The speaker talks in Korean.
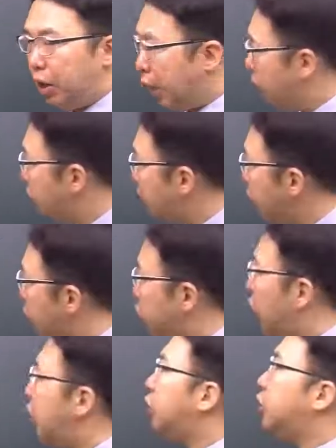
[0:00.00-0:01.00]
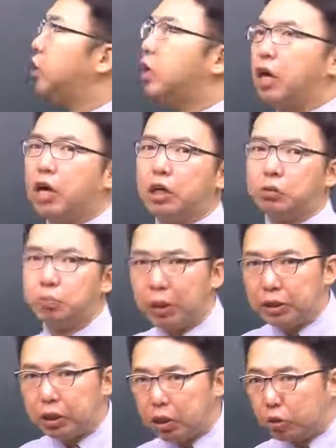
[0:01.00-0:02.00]
예. 최대 전압 강화
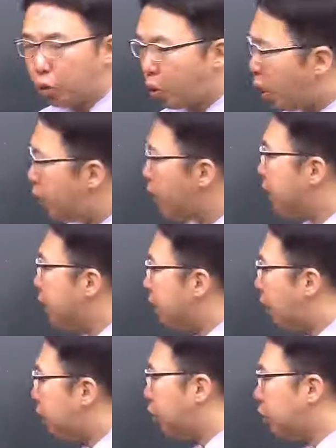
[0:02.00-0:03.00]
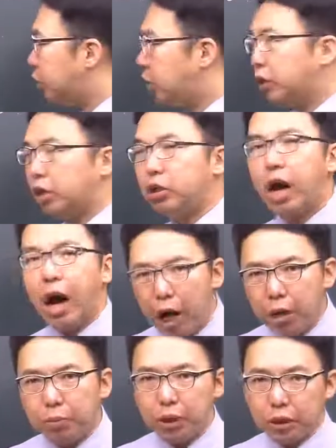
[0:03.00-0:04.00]
발생하는 조건 탄젠 세터는
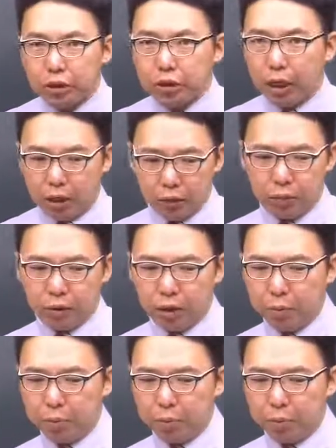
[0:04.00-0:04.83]
R분의 X다 이렇게요.